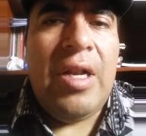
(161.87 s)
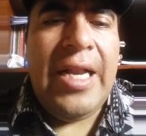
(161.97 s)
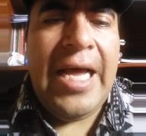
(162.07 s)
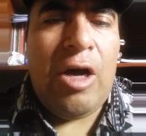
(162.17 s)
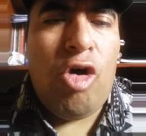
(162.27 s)

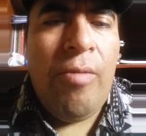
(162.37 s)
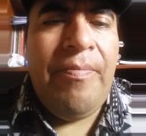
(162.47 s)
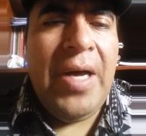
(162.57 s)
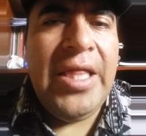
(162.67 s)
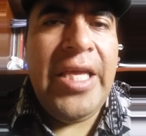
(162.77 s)
la
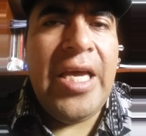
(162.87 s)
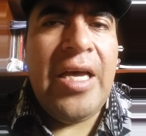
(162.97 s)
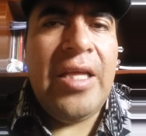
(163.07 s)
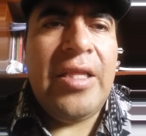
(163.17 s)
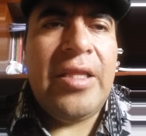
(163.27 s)

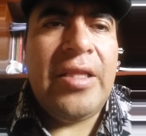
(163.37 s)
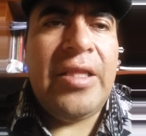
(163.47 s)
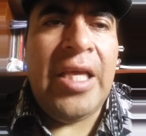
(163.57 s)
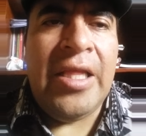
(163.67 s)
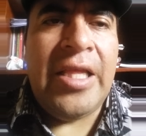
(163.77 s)
compañía
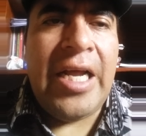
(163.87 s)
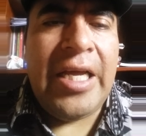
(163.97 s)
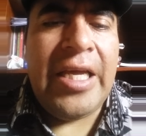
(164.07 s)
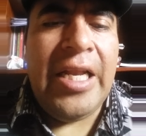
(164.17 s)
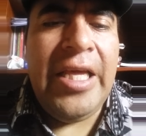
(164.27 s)

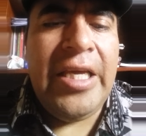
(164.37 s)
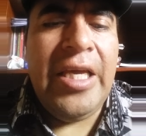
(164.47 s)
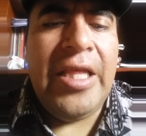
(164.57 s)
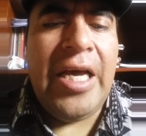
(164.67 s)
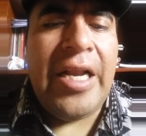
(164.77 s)
tendrá que
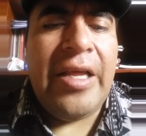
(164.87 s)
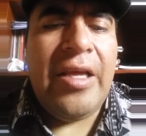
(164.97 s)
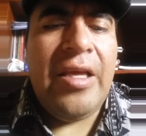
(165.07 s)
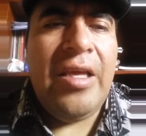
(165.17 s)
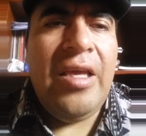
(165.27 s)
liquidar
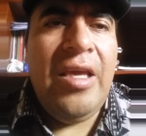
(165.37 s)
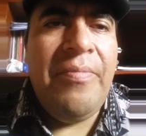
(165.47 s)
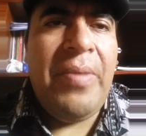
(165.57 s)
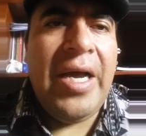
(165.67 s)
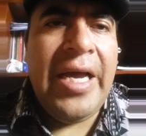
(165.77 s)

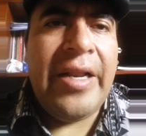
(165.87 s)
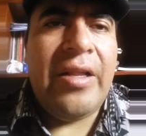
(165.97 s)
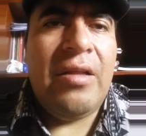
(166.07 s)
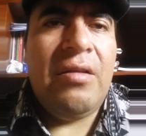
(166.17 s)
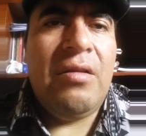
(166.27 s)
y pagar,